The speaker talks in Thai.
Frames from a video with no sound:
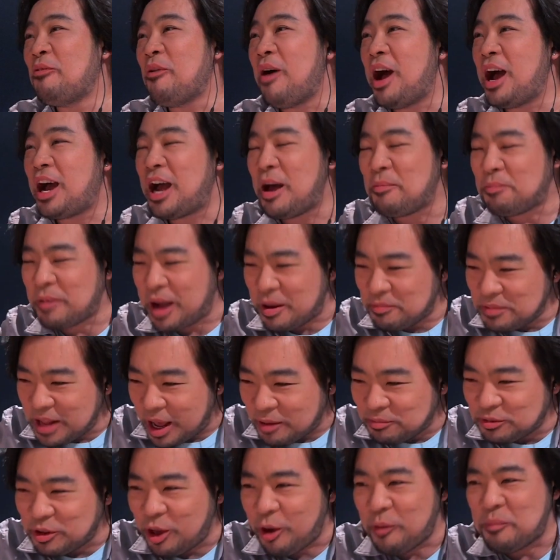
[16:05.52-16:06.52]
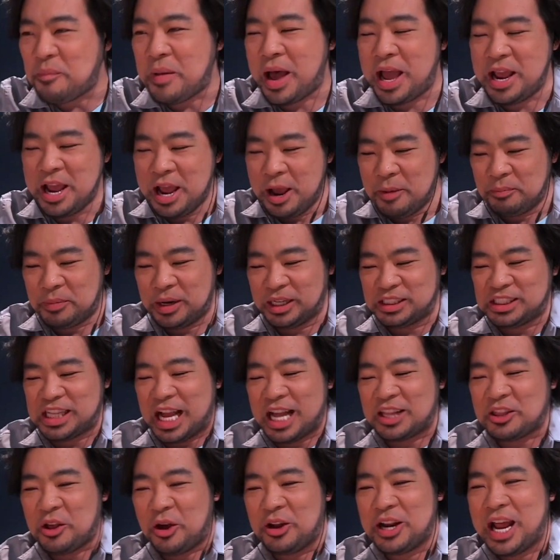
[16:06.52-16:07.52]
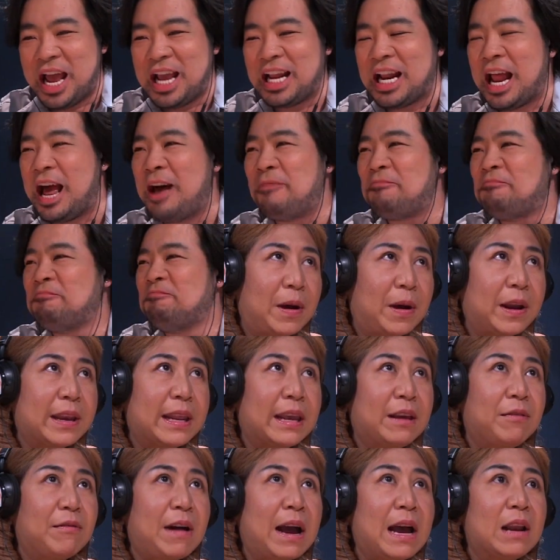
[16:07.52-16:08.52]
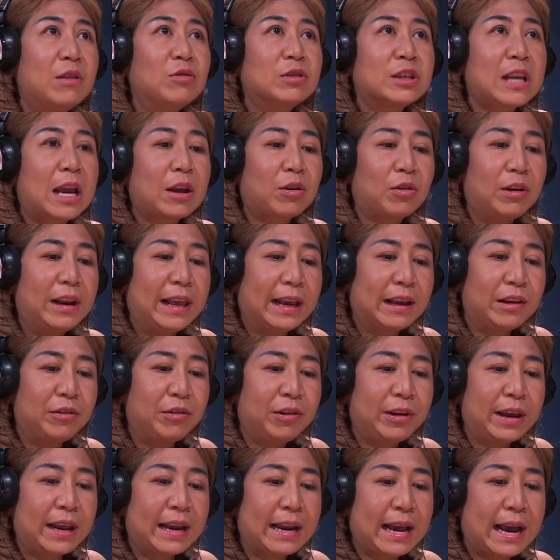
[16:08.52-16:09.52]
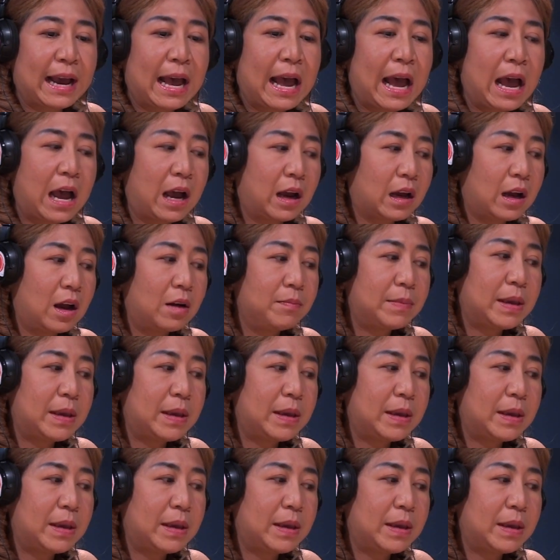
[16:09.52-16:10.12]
ดีกว่าครับคำถามต่อไปปรึกษาต่อได้ครับพอดีว่าลูกชายคนเล็กกันด้วยนะคะ ก็